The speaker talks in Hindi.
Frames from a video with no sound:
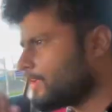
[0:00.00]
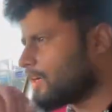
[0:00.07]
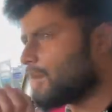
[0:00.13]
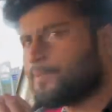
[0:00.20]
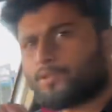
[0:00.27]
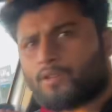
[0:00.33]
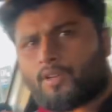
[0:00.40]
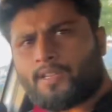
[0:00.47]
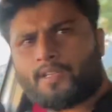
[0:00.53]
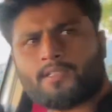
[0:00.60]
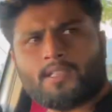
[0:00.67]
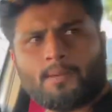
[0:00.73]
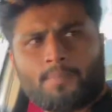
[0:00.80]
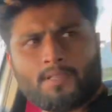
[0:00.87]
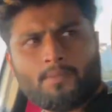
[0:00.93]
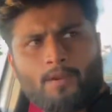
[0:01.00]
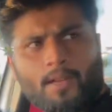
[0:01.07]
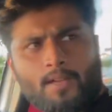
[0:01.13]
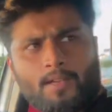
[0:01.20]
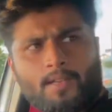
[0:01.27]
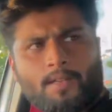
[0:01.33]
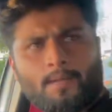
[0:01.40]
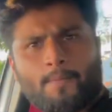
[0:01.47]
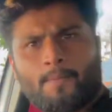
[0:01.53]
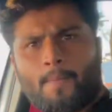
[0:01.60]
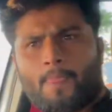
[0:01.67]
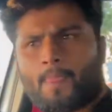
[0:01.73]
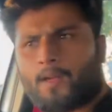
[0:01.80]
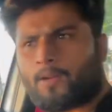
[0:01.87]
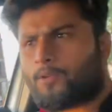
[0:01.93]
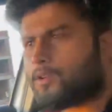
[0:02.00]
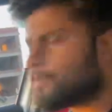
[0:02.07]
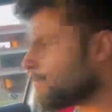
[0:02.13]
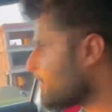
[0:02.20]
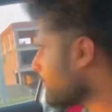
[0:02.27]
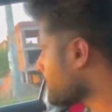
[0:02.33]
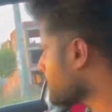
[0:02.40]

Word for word: अब इसको खींचते हैं अपन दबा के ठीक है रोड अपने पास